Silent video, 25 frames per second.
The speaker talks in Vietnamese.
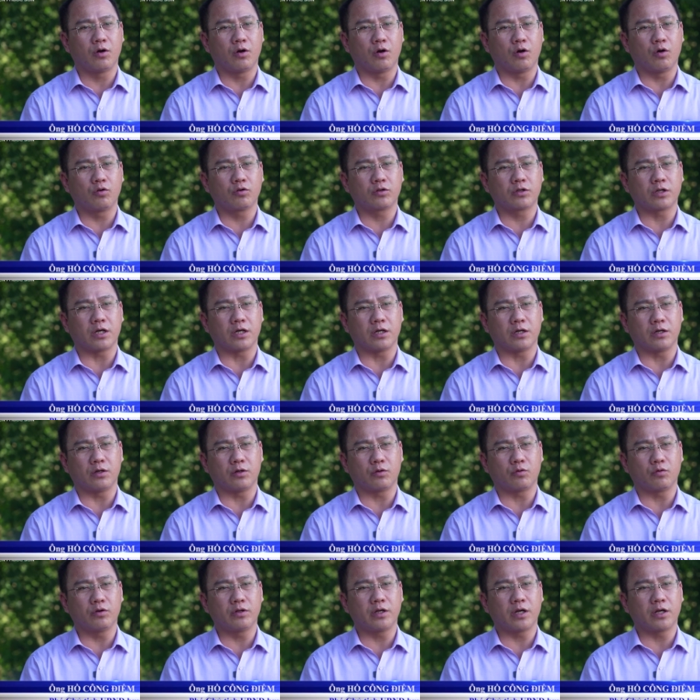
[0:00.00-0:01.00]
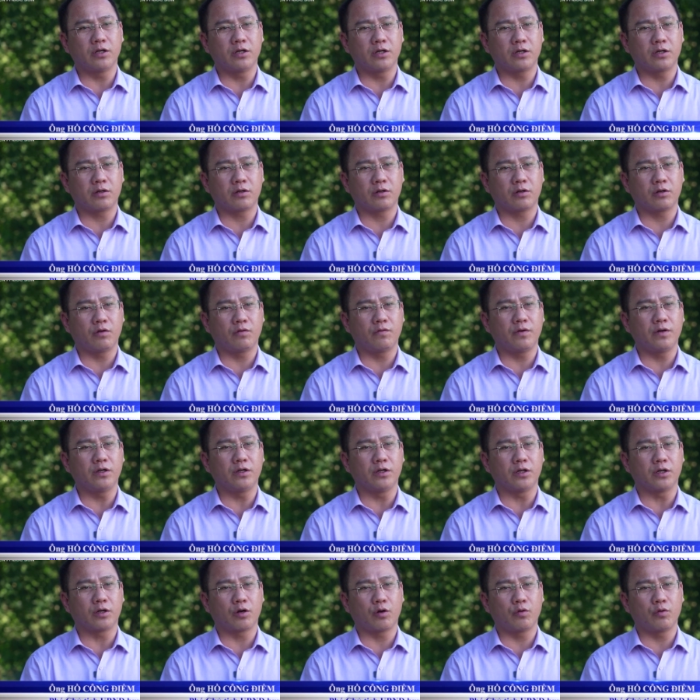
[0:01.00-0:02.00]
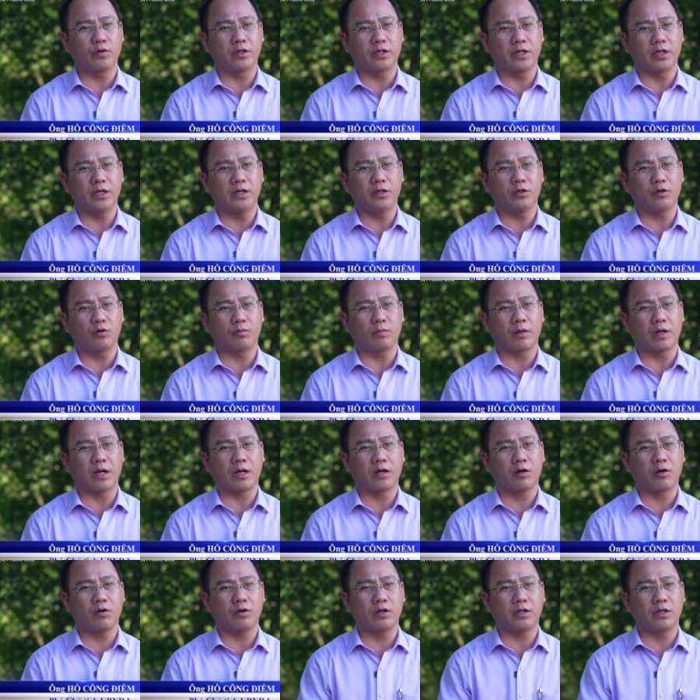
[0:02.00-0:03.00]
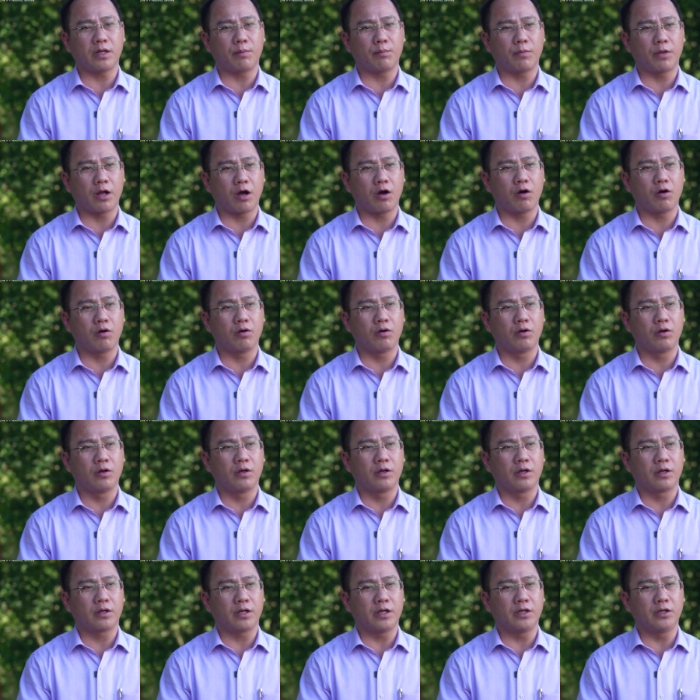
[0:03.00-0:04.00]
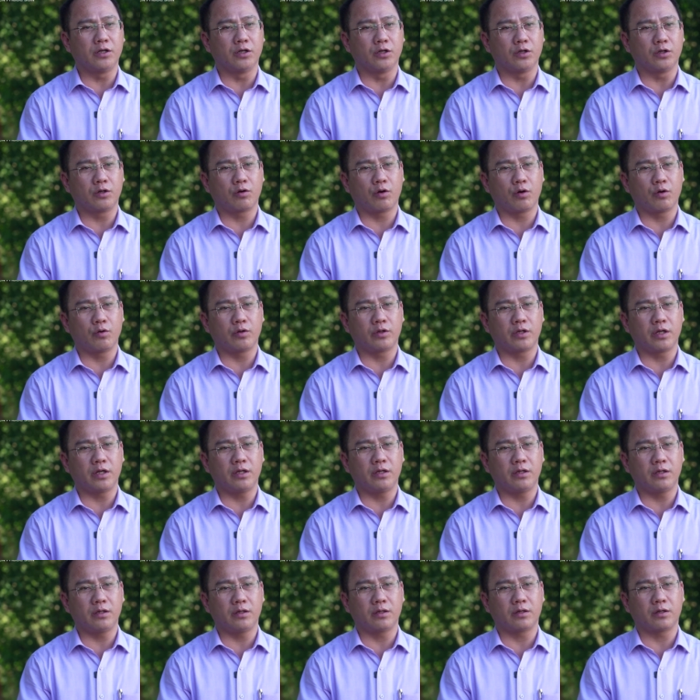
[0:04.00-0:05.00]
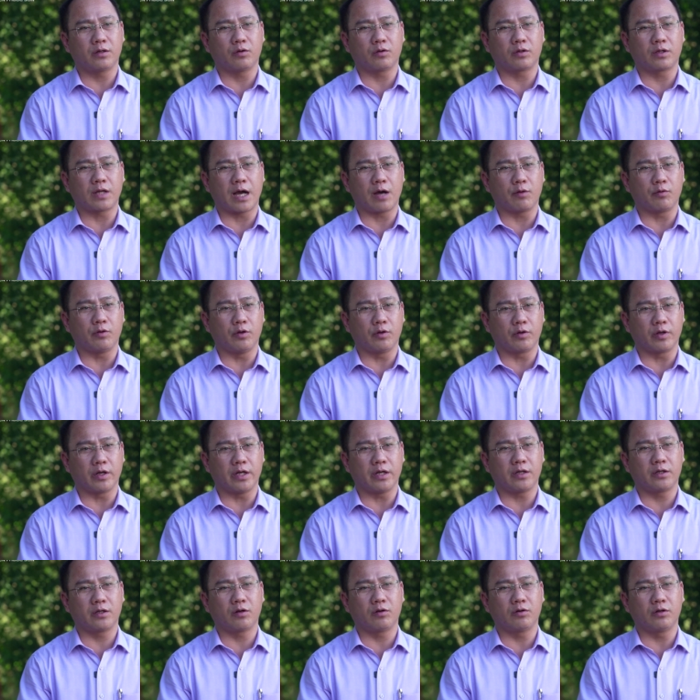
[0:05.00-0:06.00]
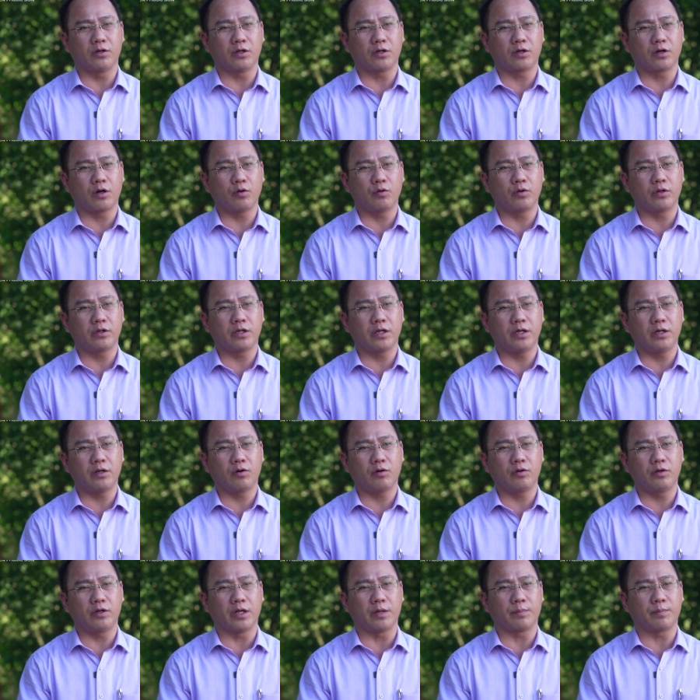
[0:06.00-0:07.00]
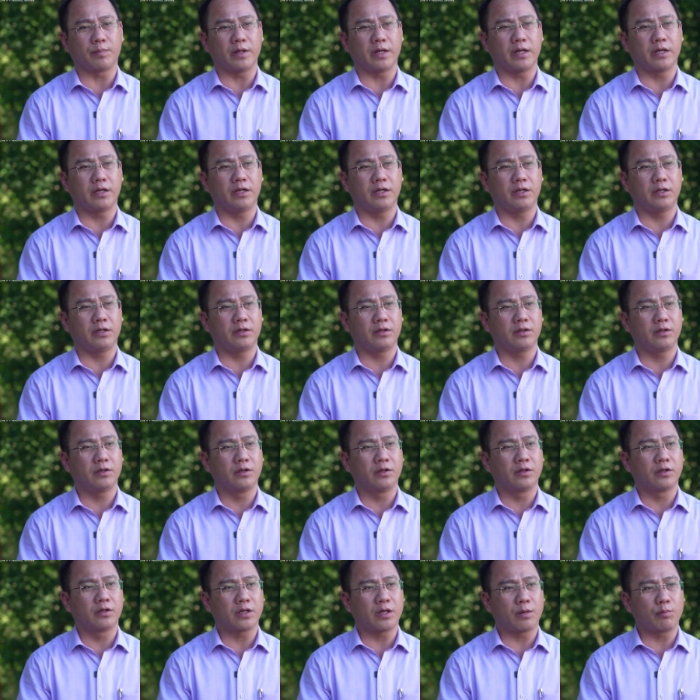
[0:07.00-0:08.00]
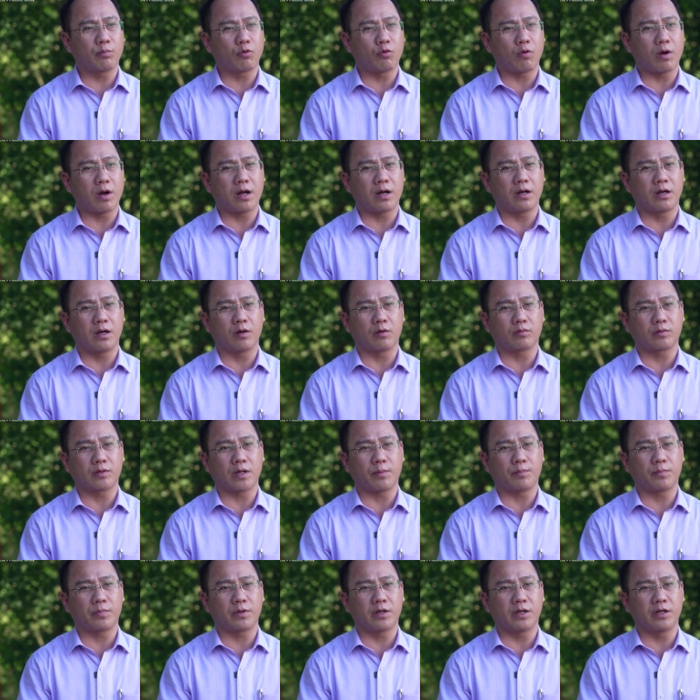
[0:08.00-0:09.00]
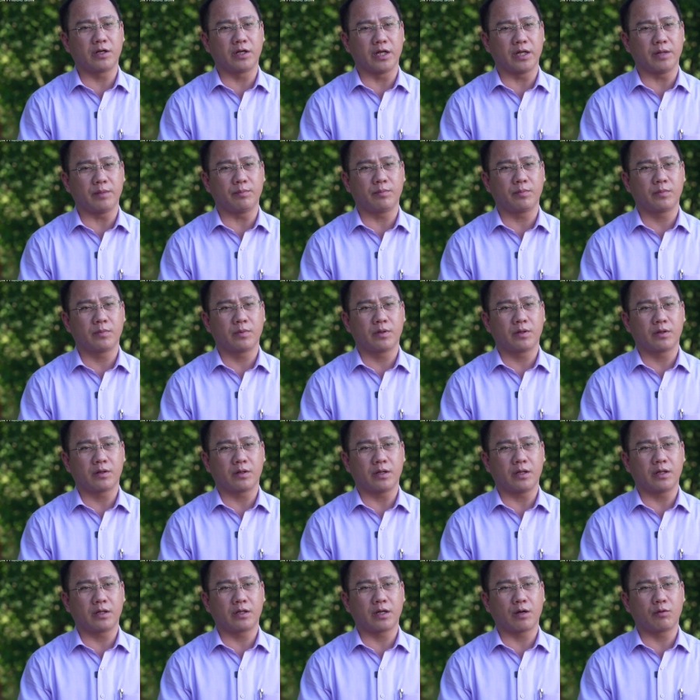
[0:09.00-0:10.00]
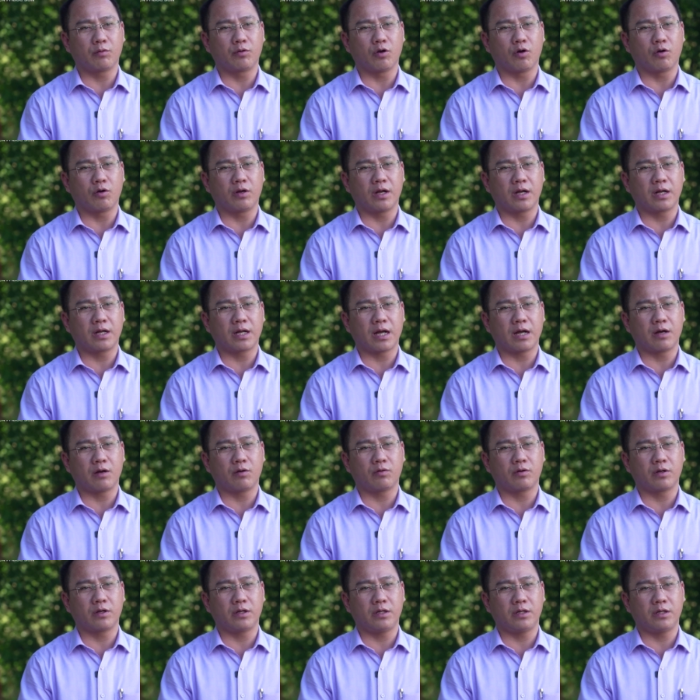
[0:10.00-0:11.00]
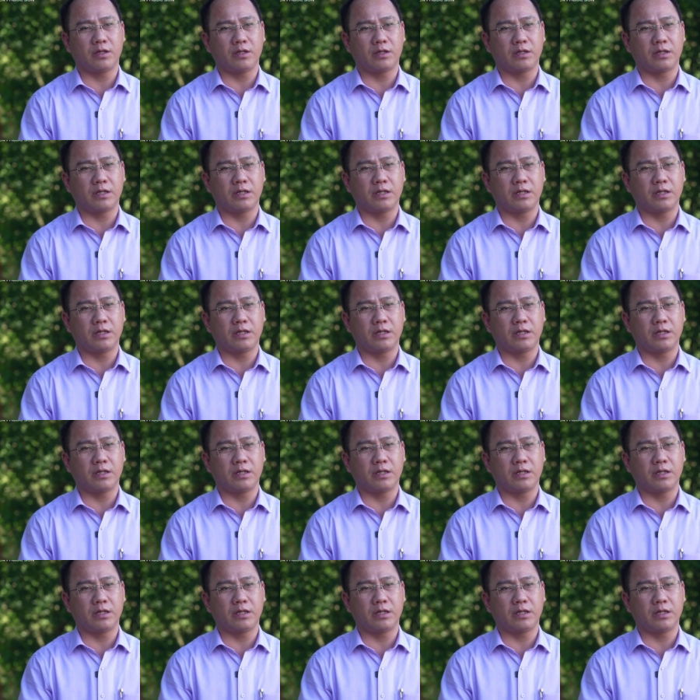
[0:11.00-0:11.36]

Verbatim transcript: hỗ trợ của nhà nước đối với người có uy tín, cũng đã có chăm lo đến người có uy tín, rồi tạo điều kiện cho người có uy tín có dịp để đi tham quan, học tập kinh nghiệm để trau dồi nâng cao cái